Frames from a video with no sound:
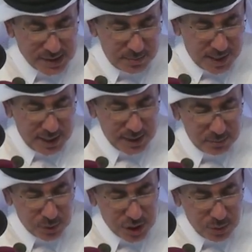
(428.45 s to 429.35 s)
البحري
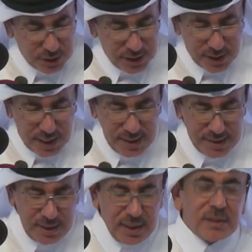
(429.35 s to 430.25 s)
المزود
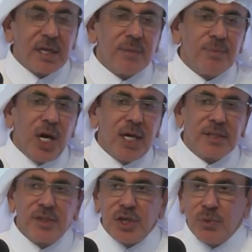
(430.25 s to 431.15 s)
الرئيسي للتنبؤات
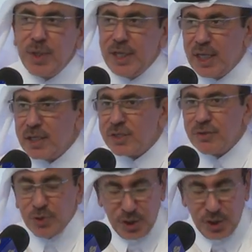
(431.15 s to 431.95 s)
الجوية للسفن